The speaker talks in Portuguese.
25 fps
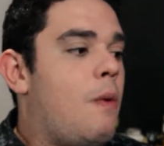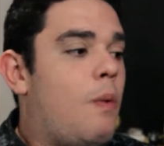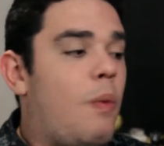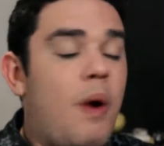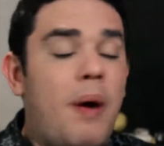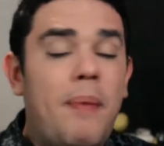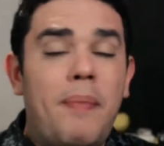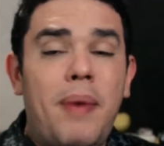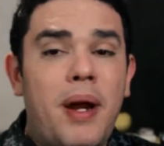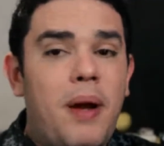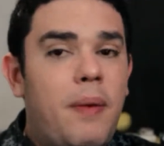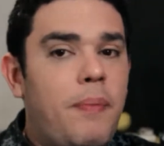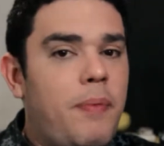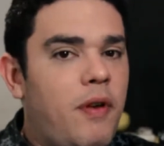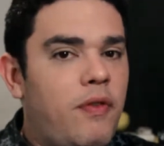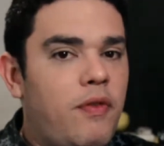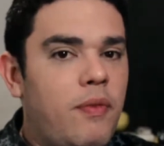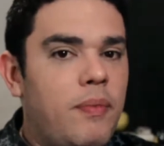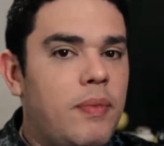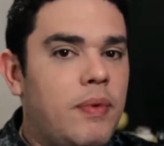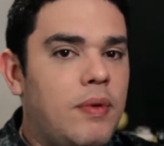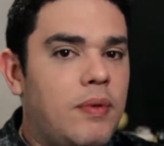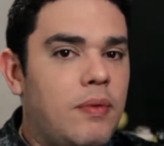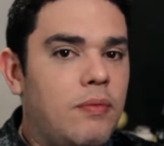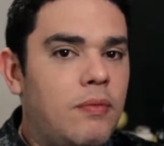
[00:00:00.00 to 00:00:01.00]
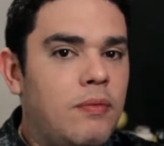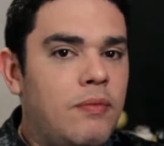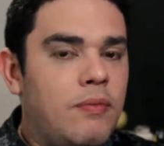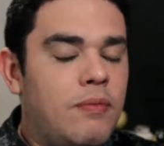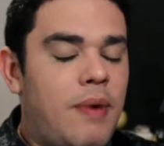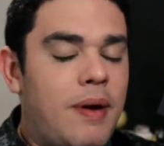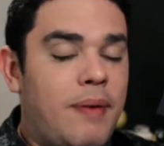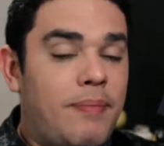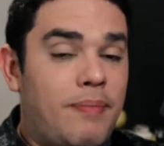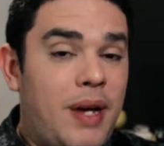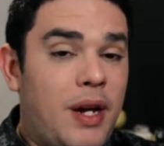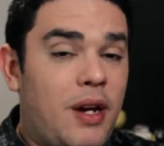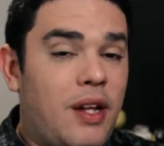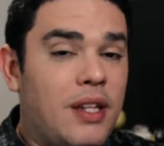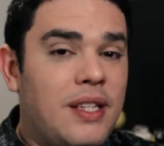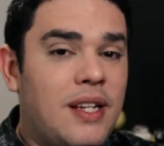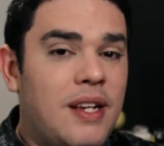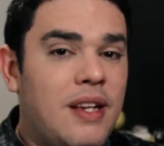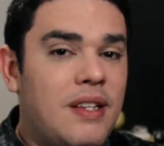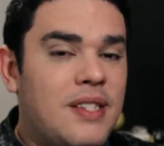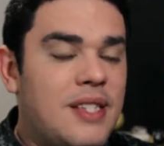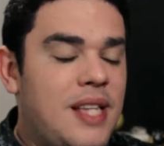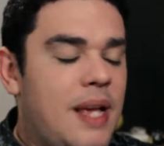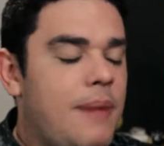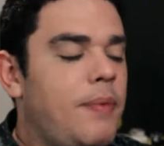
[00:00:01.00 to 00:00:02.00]
O âmbar é um perfume, uma, uma nota
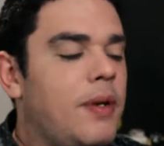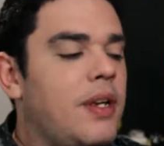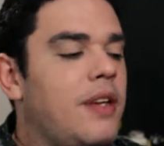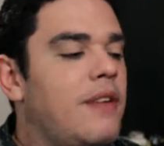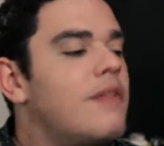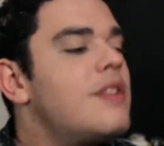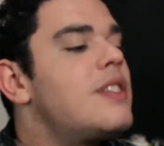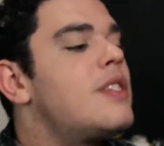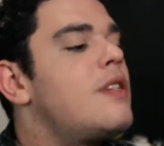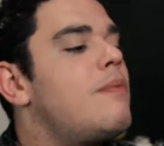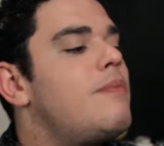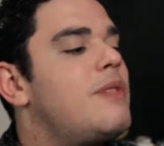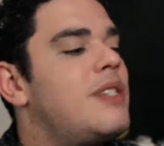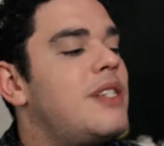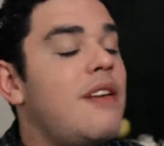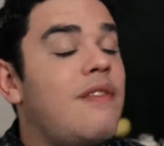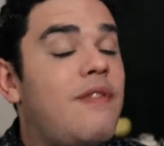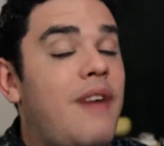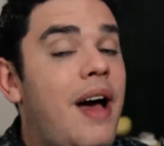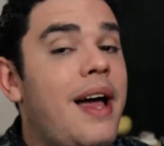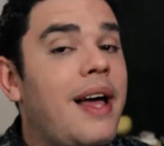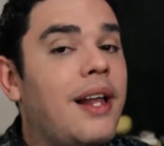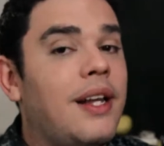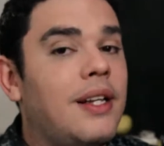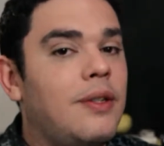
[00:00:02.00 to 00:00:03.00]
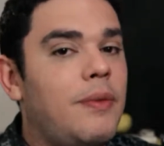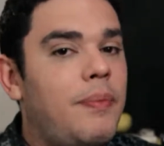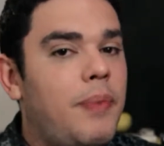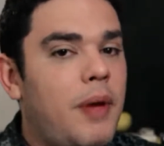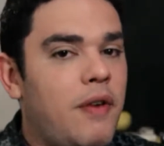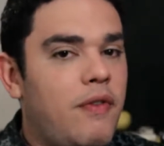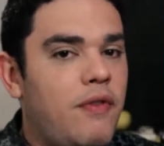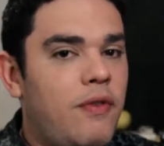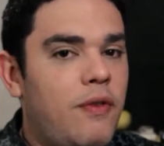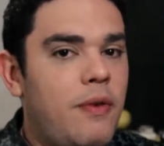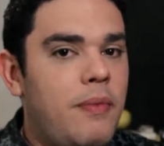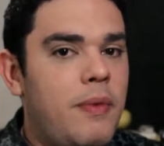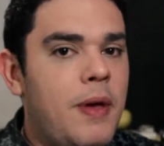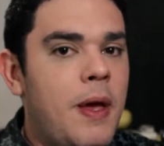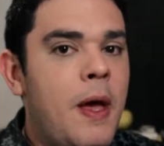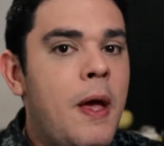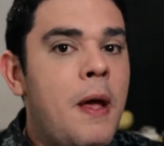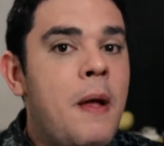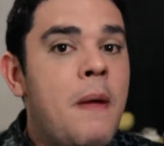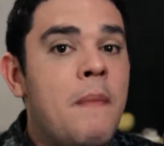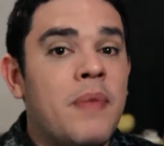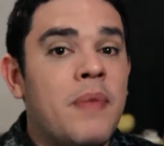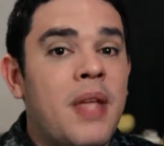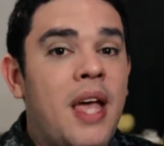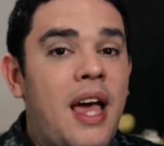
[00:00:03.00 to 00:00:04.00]
que sempre que você observar ela no perfume,
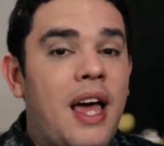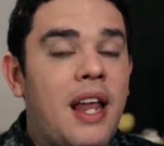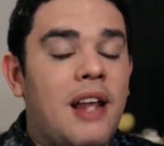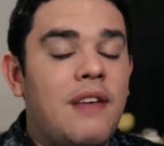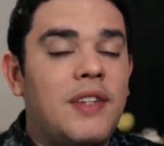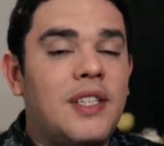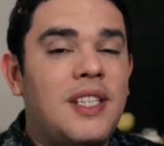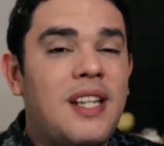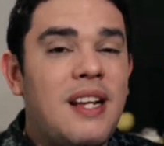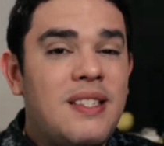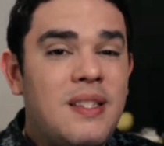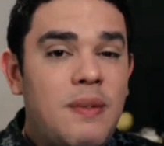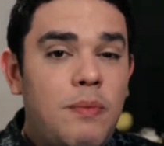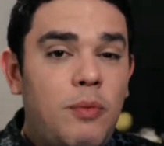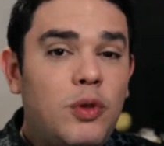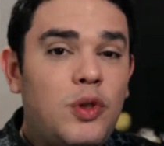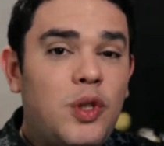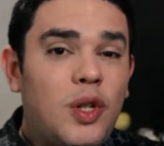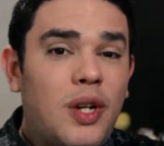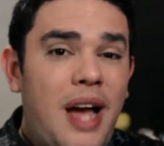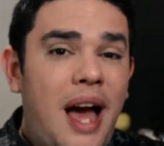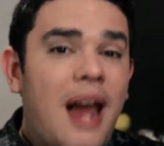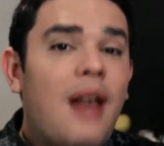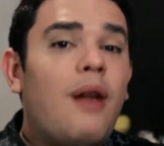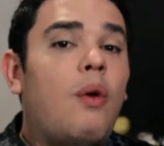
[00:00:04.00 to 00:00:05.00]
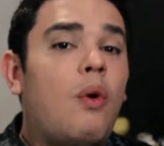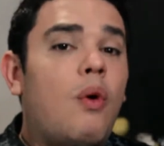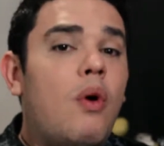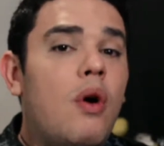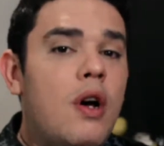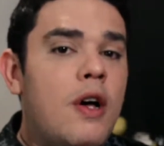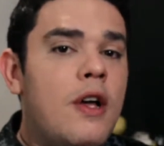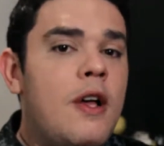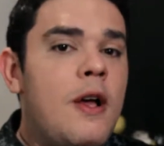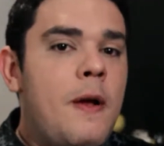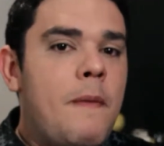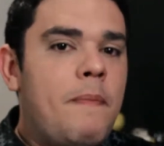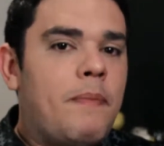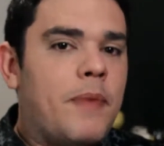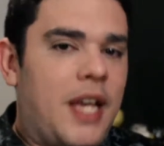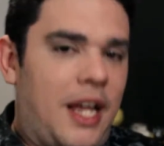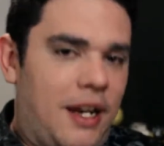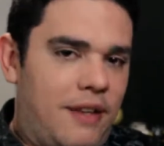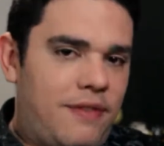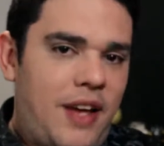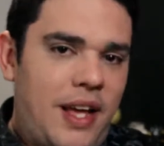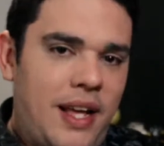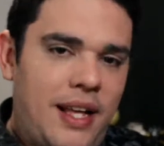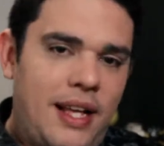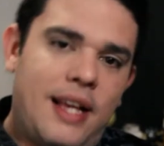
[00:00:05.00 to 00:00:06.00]
ela vai trazer muito calor,
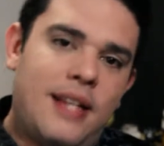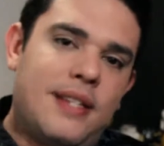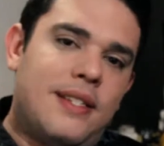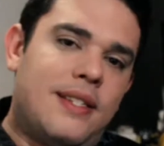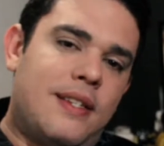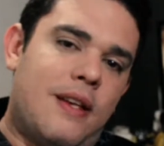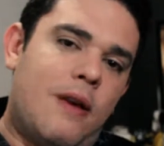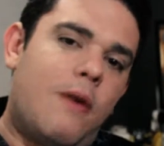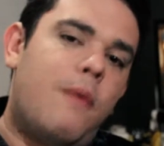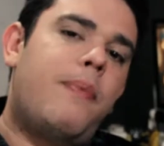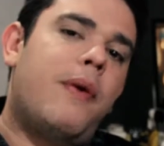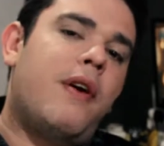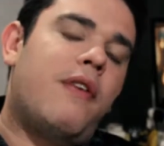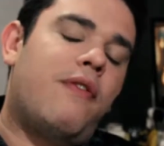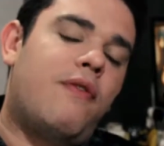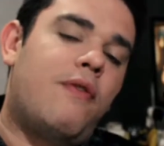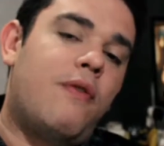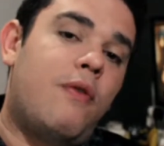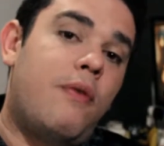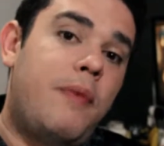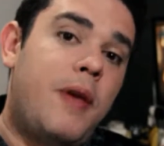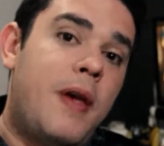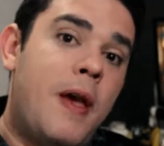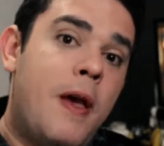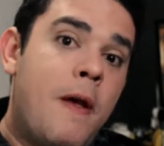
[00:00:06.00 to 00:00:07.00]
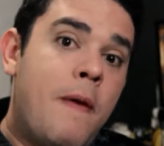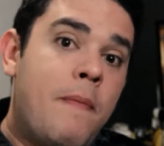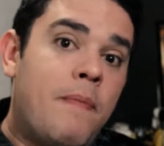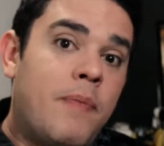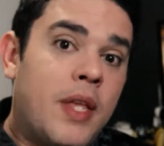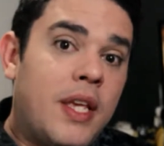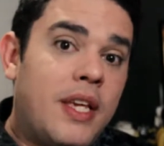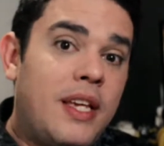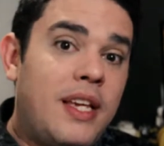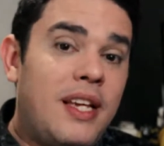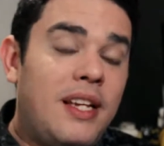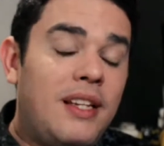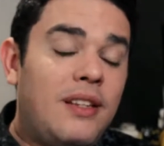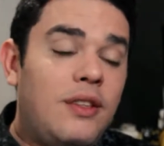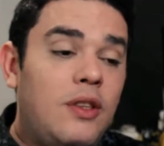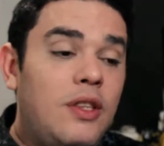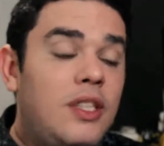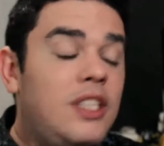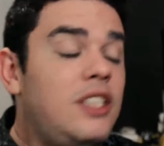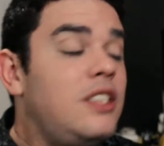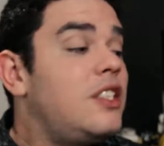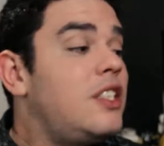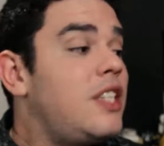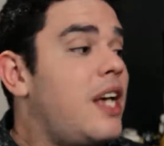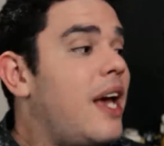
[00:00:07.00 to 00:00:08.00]
ela vai aquecer o perfume e,
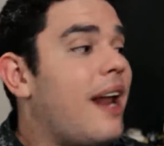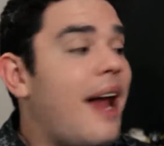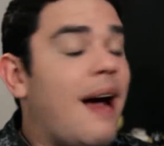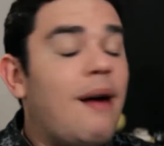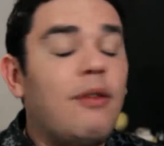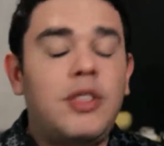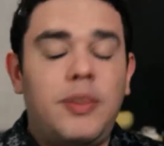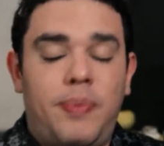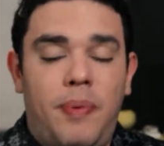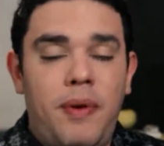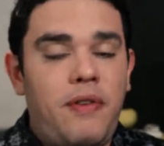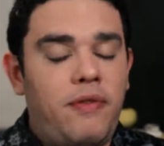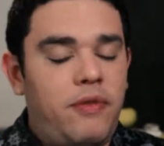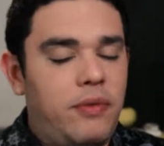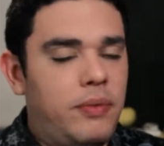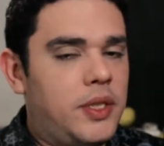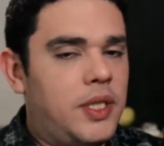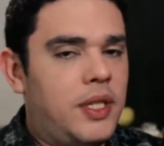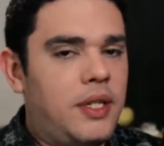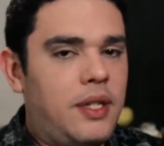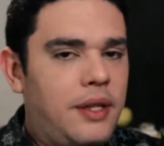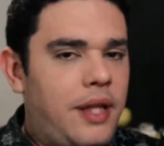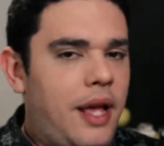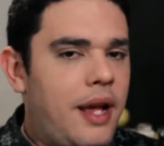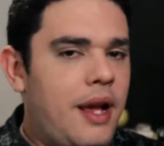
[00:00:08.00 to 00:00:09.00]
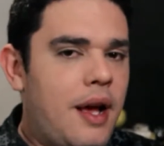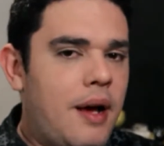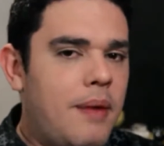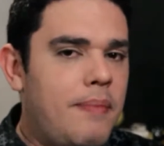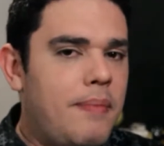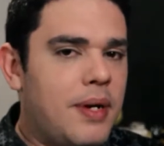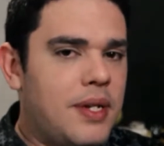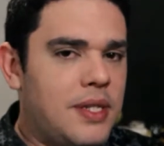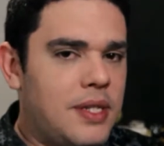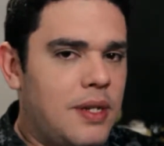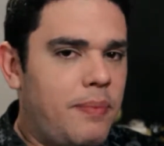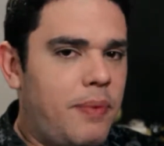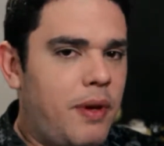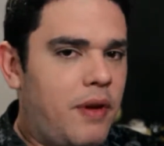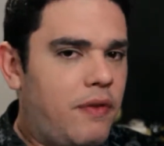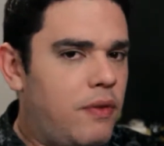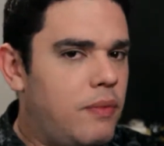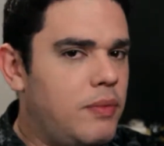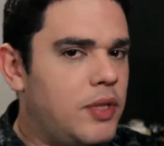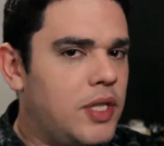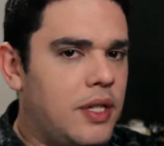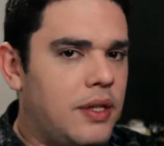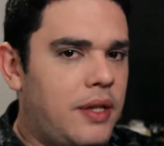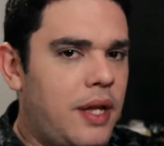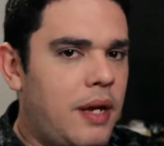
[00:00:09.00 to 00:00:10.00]
em geral, os perfumes que tem âmbar são
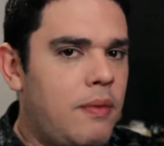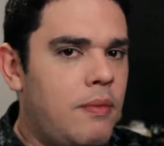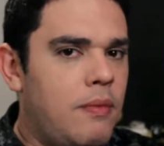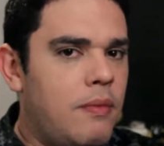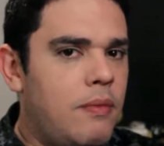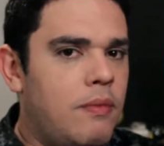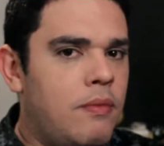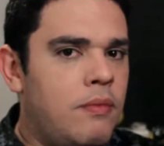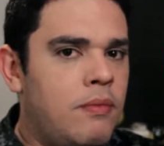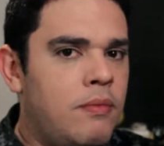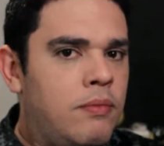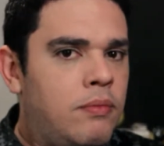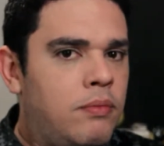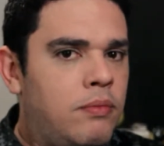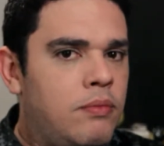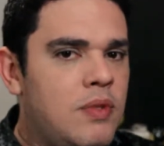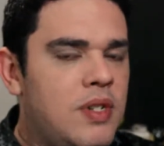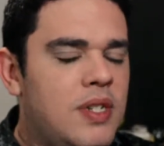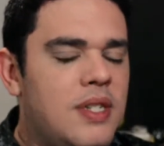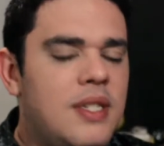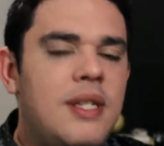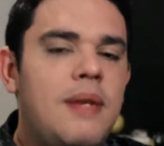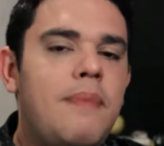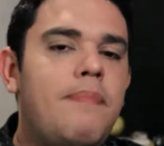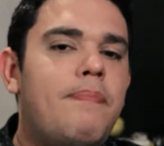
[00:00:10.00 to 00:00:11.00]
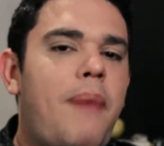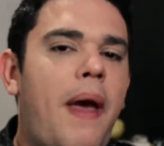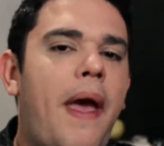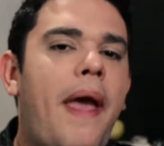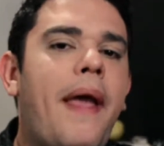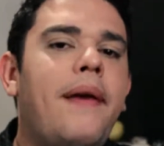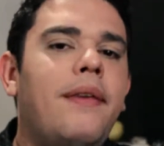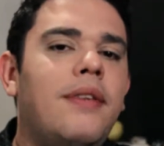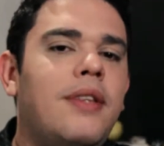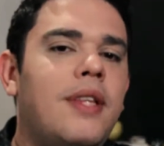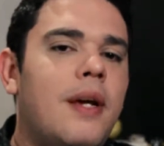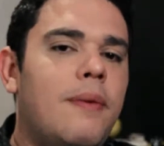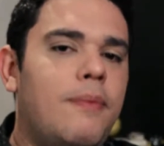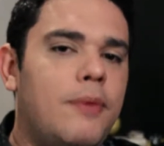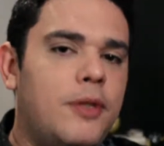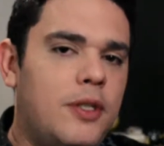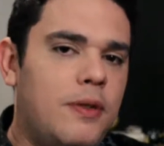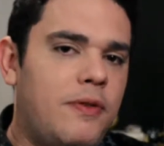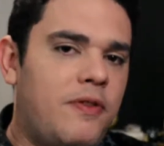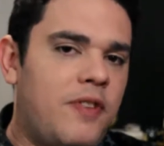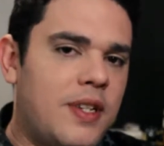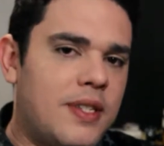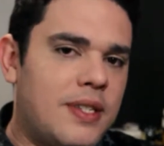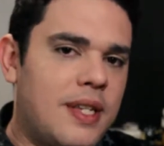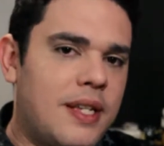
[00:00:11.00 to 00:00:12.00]
perfumes que têm um, um, desempenho em termos
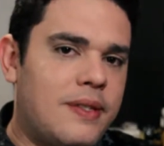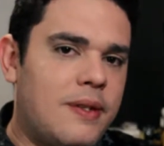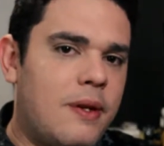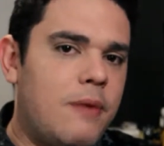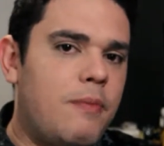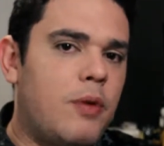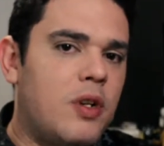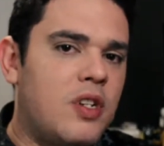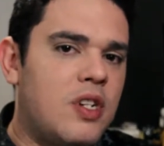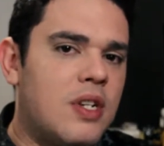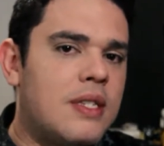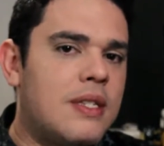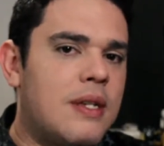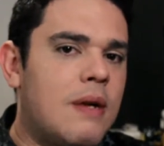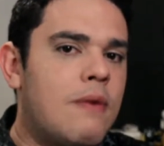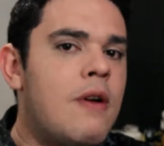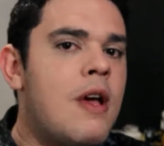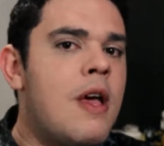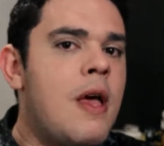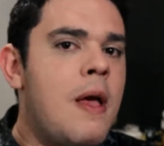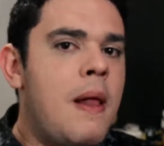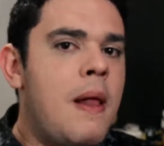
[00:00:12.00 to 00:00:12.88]
de fixação e projeção